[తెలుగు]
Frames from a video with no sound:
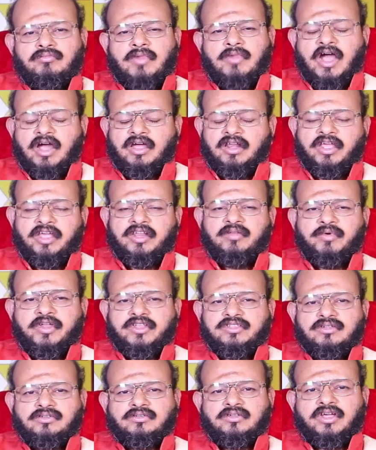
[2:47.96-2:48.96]
బాగలేని
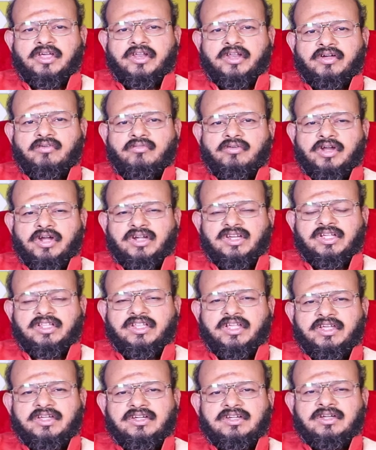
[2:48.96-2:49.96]
పరిస్థితులు కనుక
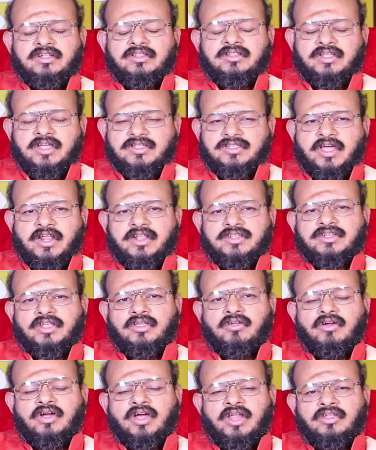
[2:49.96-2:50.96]
ఉన్నట్లయితే దేశారిష్ట
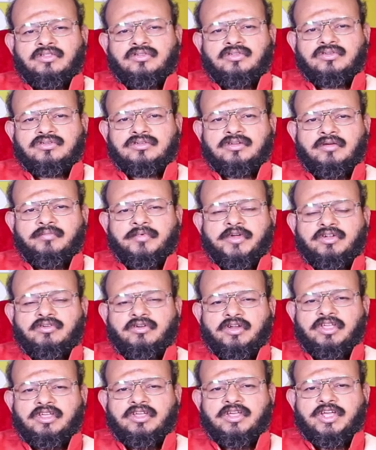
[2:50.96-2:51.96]
యోగాలను దృష్టిలో
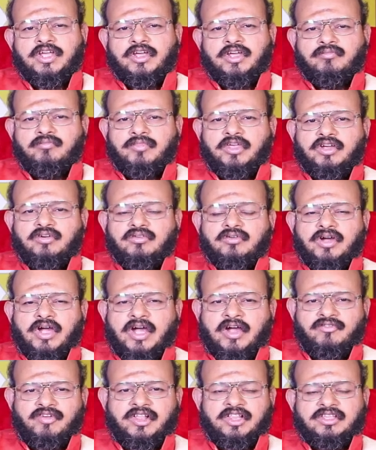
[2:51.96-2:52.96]
పెట్టుకొని మీకు
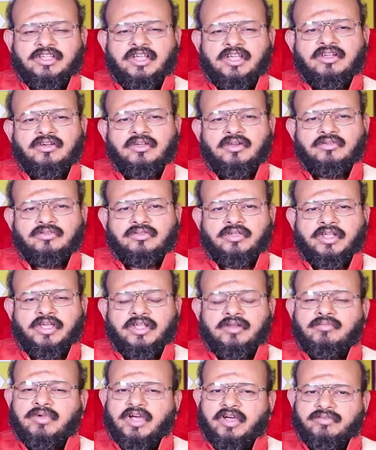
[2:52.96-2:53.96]
ఆ ఫలితాలు
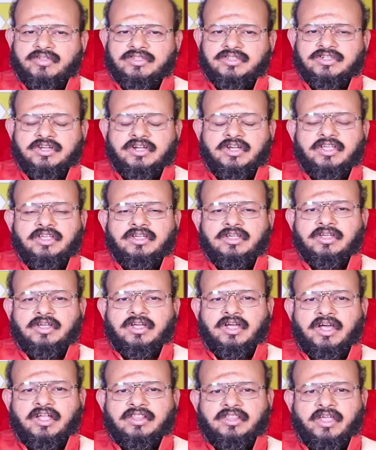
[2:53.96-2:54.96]
కలుగుతున్నాయని భావించండి
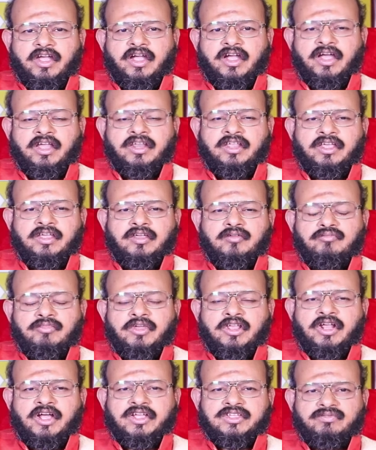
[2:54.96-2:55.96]
అంతేకాని
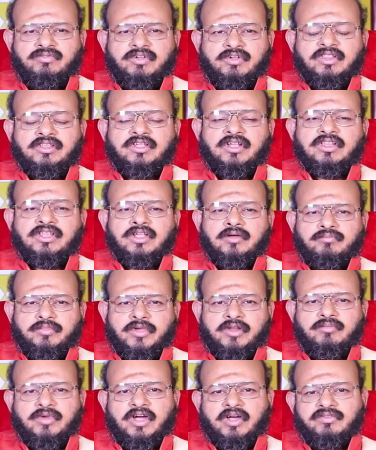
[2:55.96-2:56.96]
మీ రాశి ఫలితాలు
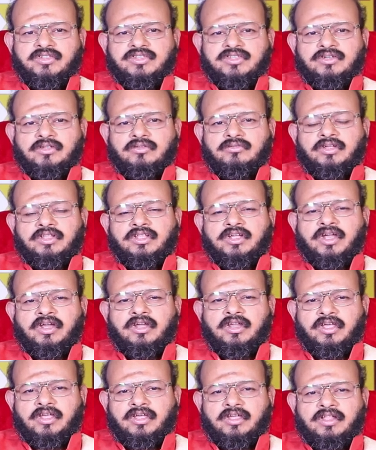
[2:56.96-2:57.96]
తప్పని భావించద్దు
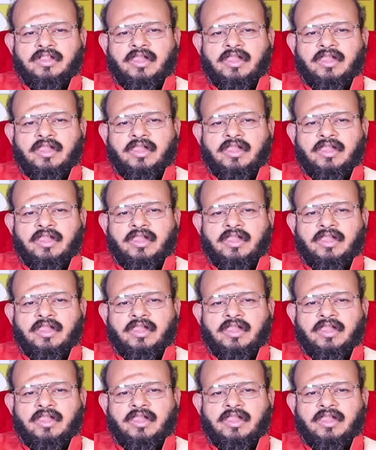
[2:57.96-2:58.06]
ఎందుకంటే